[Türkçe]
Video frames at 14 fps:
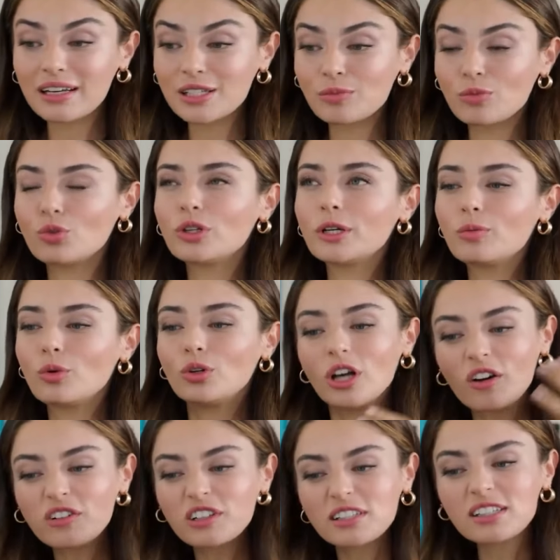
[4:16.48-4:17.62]
lazım. Oraya böyle
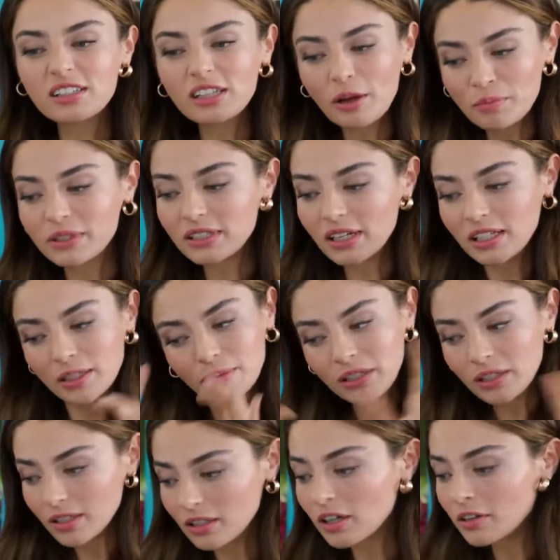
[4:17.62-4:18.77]
havalısından bir tane
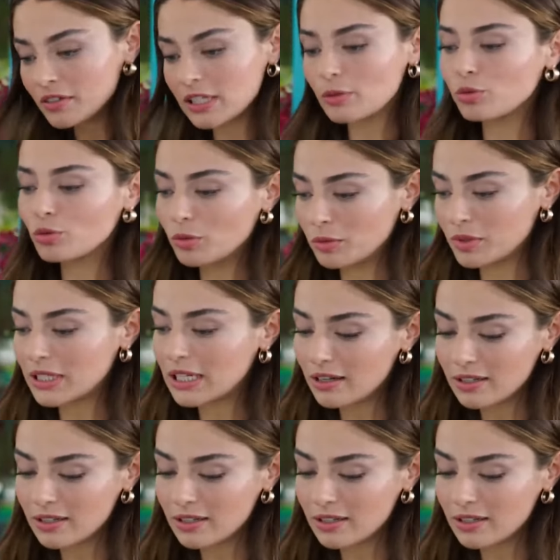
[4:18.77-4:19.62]
bir avize bulmamız